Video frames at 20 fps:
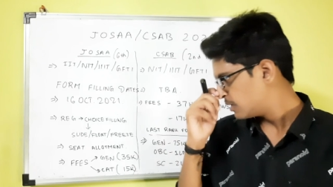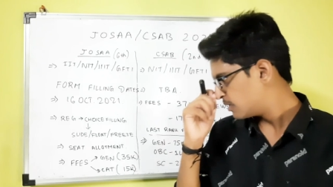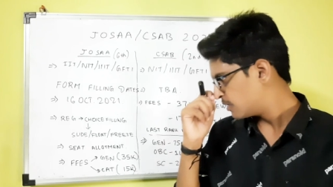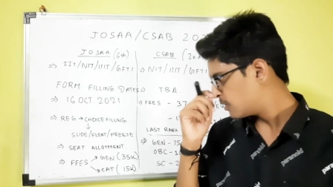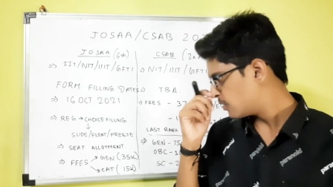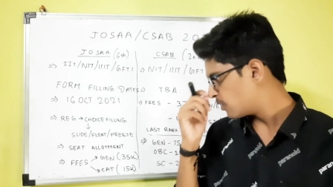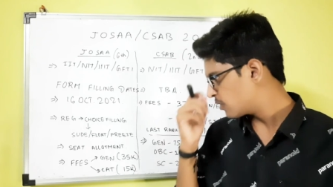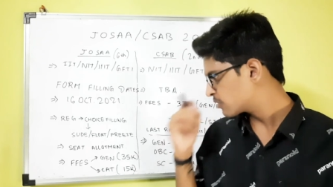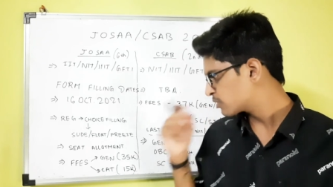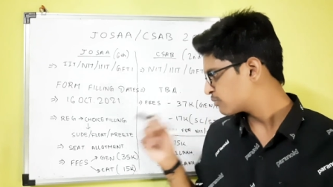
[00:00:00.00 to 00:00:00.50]

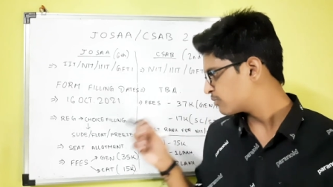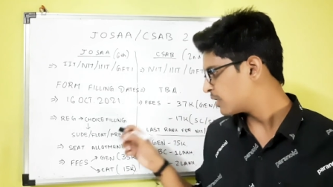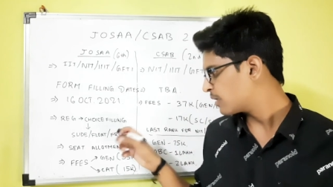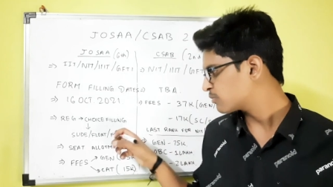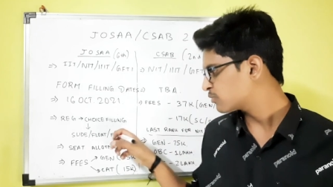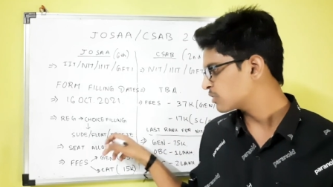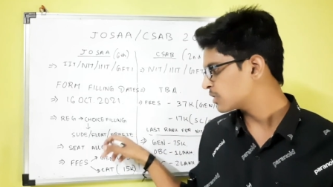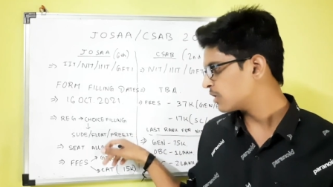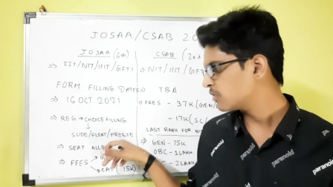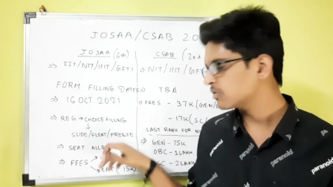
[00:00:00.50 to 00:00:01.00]
और उसमें
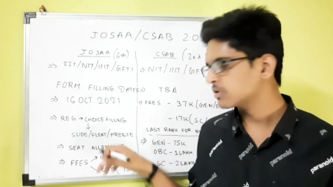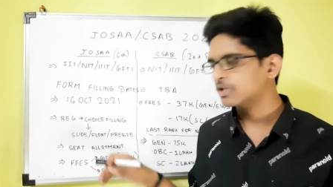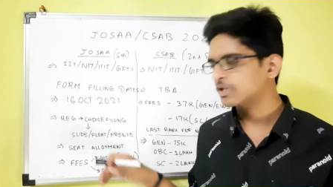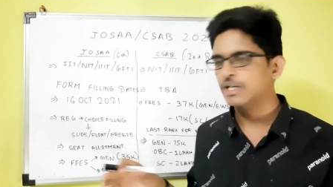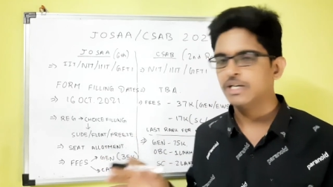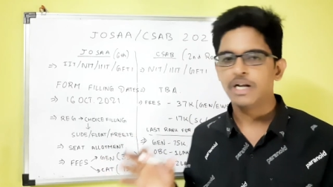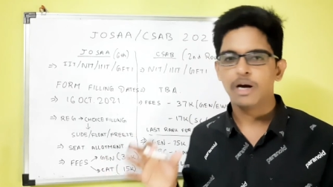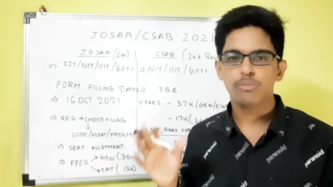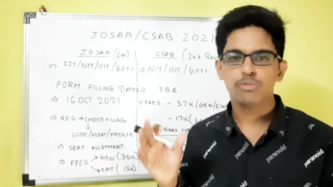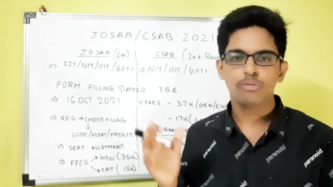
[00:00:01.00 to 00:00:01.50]
आपको क्या हुआ
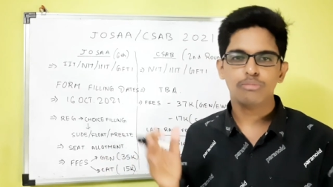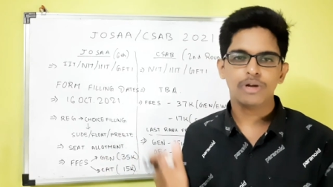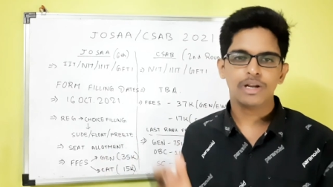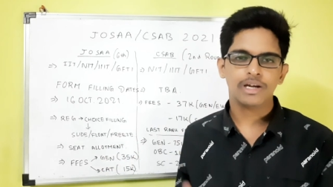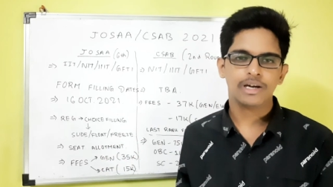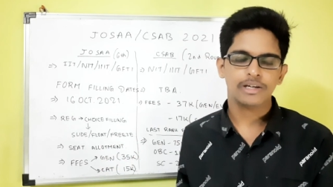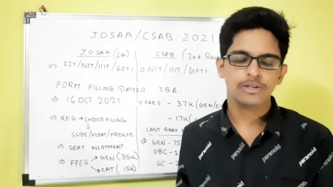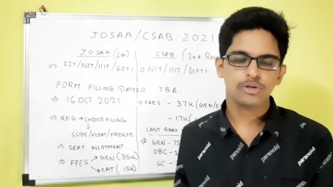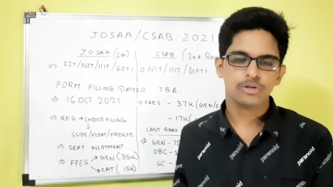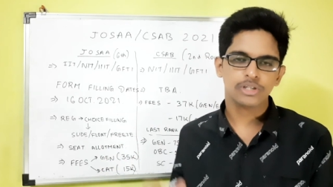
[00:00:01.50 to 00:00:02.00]
सीट आपको मिल
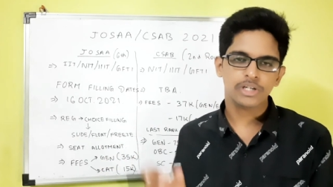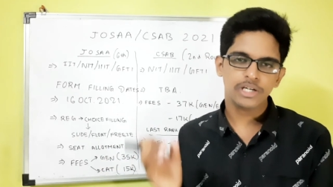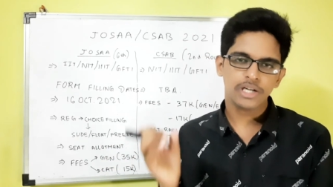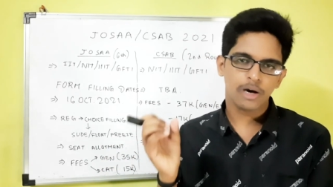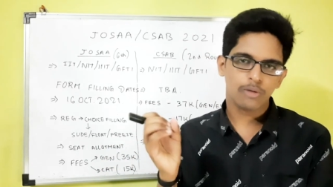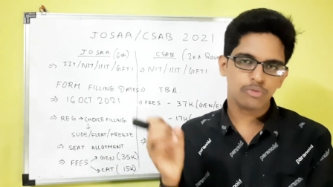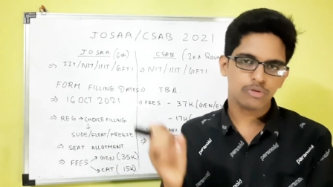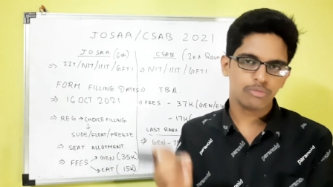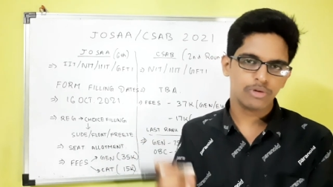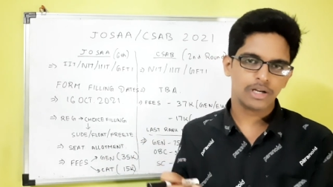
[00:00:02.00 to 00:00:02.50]
गई तो सीट
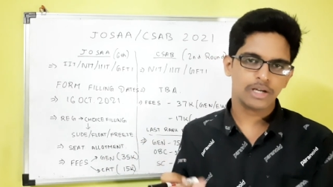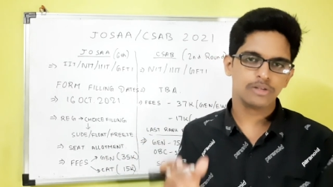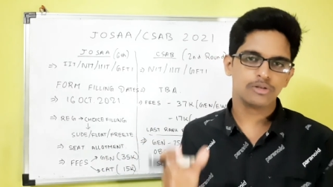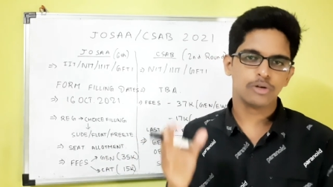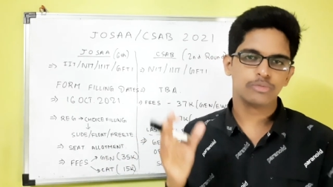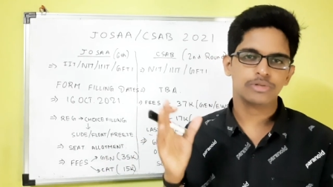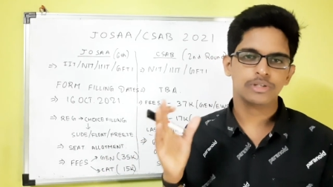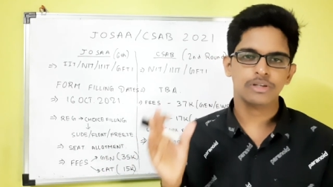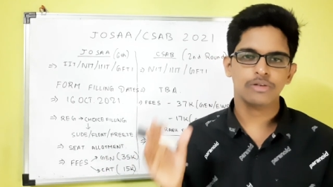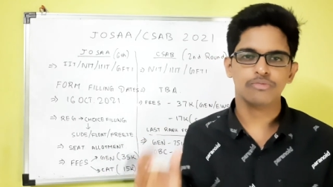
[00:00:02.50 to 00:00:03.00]
आपको मिल गई तो
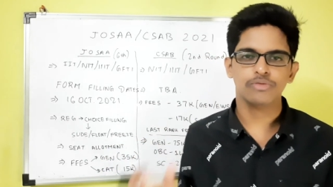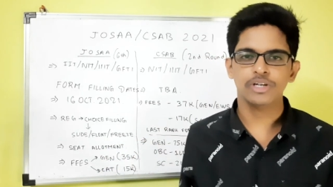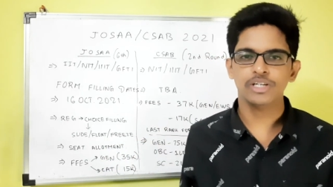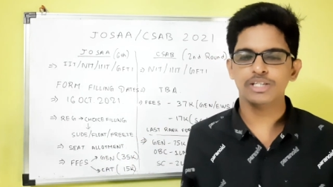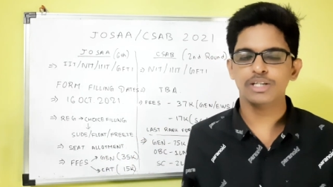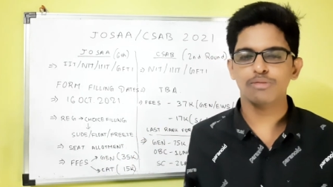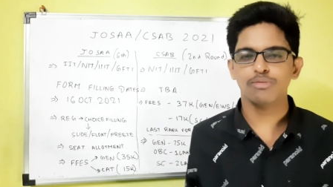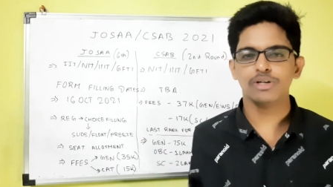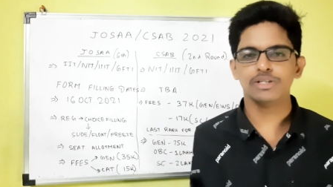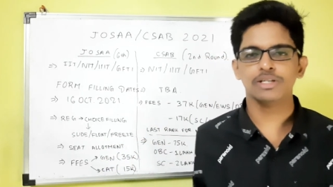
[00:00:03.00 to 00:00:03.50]
आप सीधे
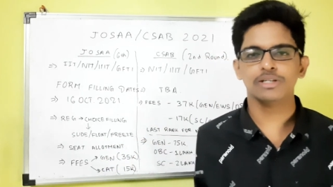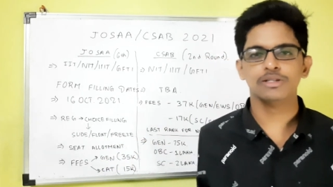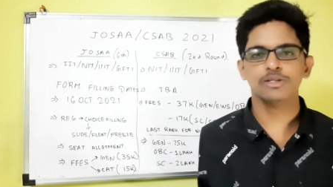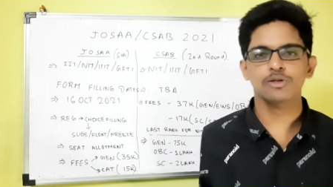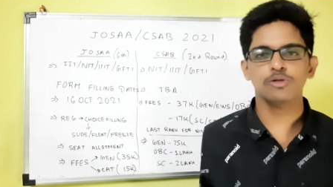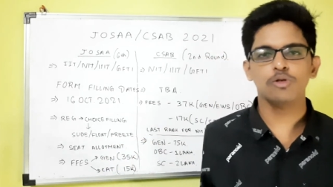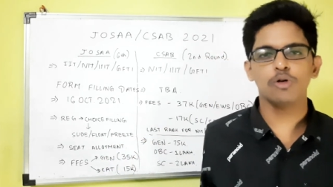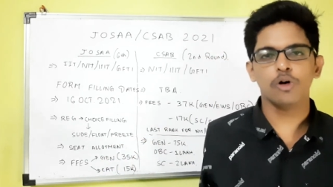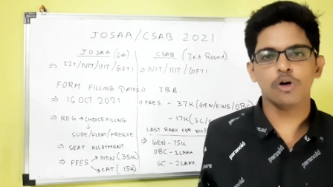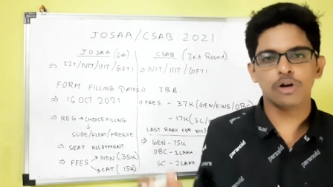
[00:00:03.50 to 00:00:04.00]
फ्रीज दबा सकते
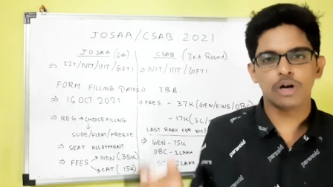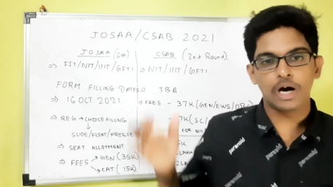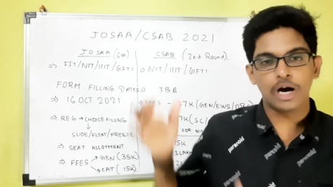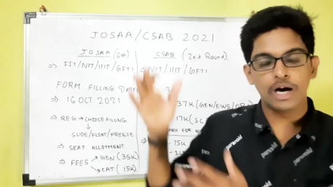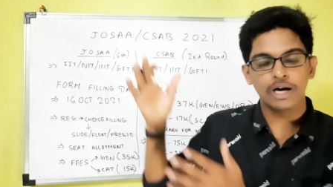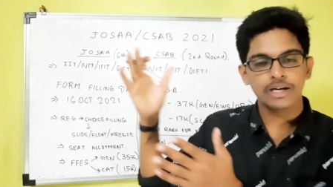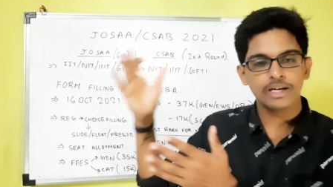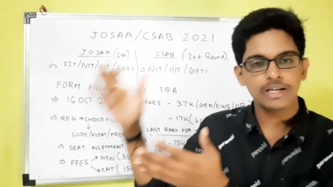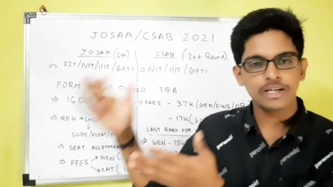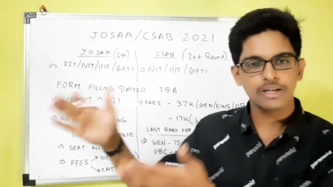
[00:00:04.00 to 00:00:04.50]
हो और
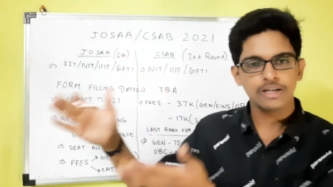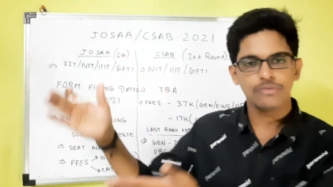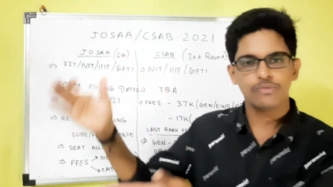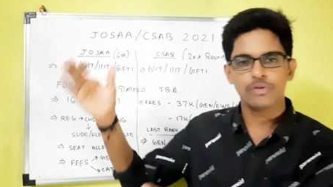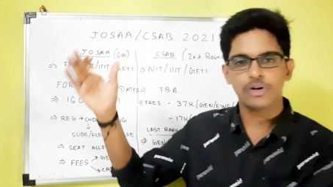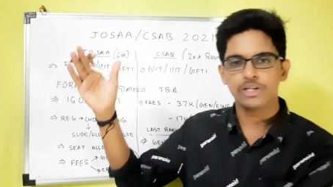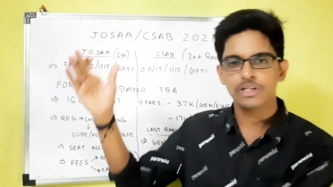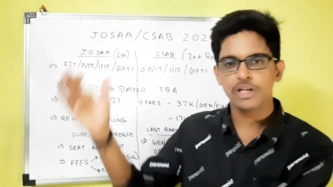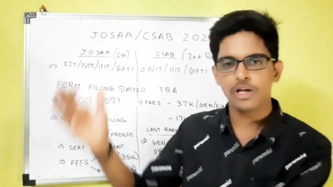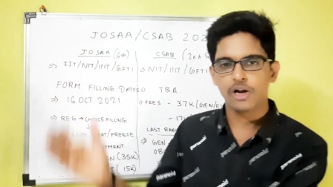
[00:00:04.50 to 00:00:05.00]
आगे के
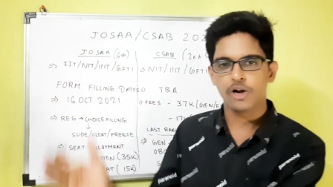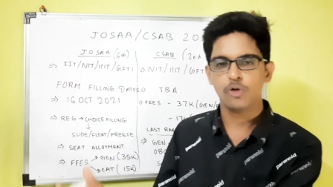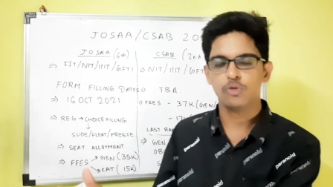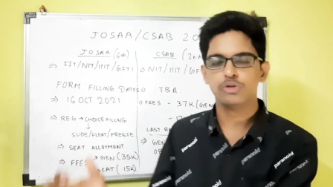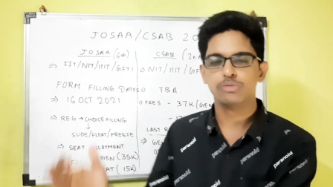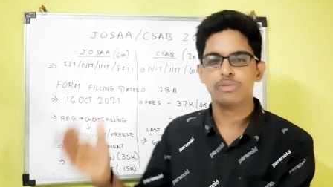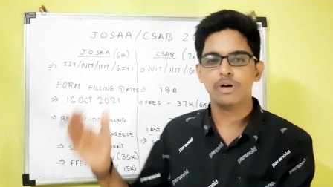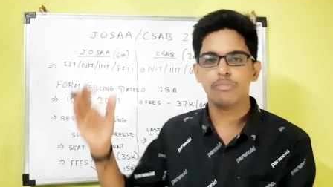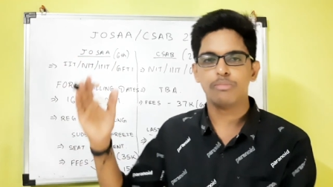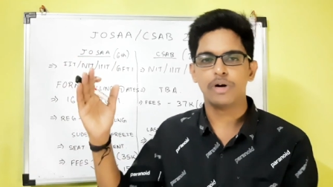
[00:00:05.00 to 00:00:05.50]
फर्दर
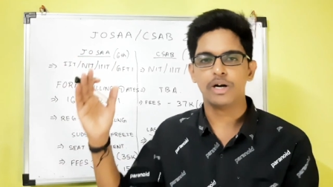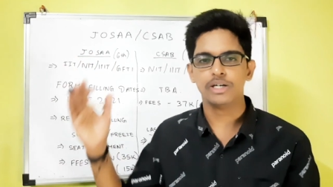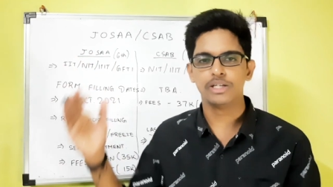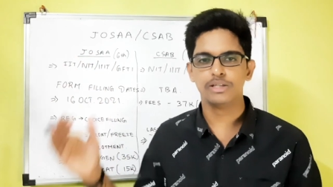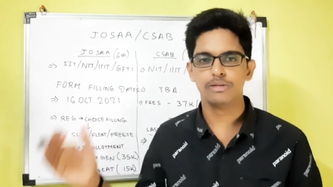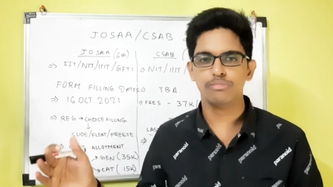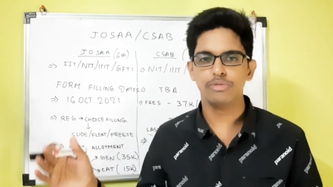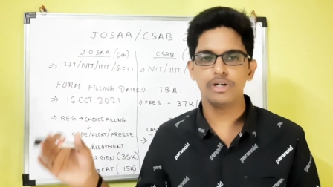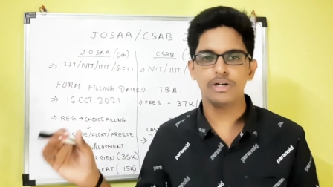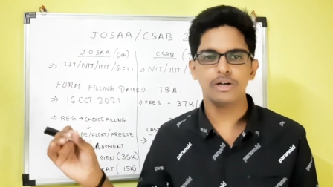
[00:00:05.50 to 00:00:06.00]
राउंड्स में आप
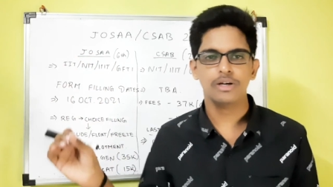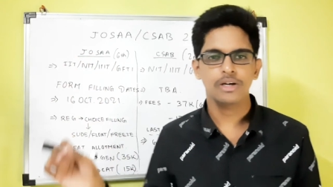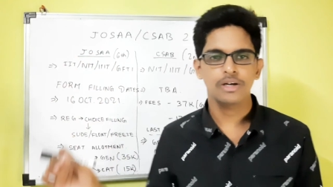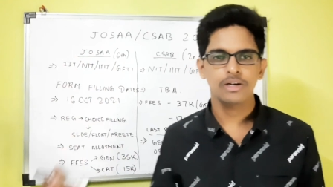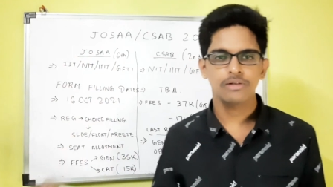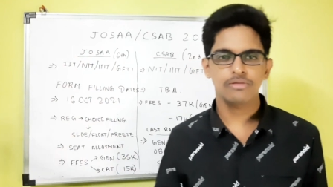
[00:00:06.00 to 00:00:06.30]
पार्टिसिपेट